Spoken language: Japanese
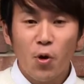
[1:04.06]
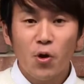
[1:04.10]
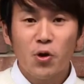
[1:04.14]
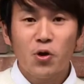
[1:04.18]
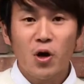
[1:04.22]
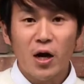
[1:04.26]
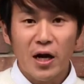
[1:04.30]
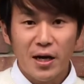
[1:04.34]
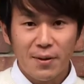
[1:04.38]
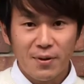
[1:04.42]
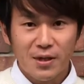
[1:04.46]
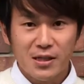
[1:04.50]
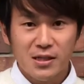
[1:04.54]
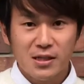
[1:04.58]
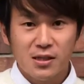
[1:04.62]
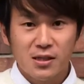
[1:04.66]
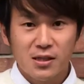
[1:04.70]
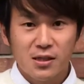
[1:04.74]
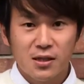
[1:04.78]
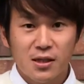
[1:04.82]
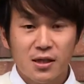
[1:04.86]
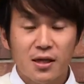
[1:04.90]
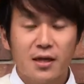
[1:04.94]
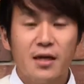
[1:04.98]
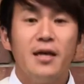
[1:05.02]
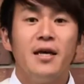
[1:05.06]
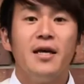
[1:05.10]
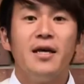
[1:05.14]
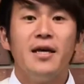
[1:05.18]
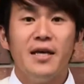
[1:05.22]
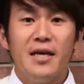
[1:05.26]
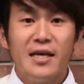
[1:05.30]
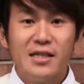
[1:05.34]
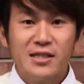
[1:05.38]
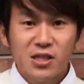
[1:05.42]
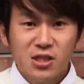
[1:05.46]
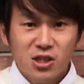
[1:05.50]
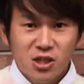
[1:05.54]
ポイントがあります
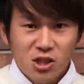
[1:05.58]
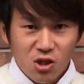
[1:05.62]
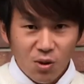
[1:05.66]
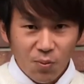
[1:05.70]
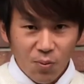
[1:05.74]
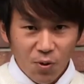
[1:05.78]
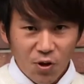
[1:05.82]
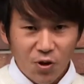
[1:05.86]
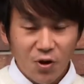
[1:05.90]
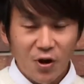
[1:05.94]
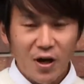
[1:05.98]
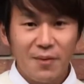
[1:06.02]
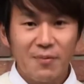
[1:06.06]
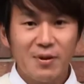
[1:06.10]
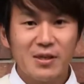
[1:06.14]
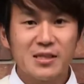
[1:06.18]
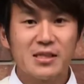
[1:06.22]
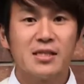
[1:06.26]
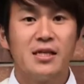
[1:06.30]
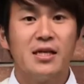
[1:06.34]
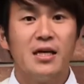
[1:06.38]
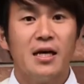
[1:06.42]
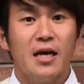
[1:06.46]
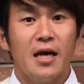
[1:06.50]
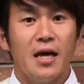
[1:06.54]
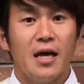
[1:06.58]
5つのポイントがあります、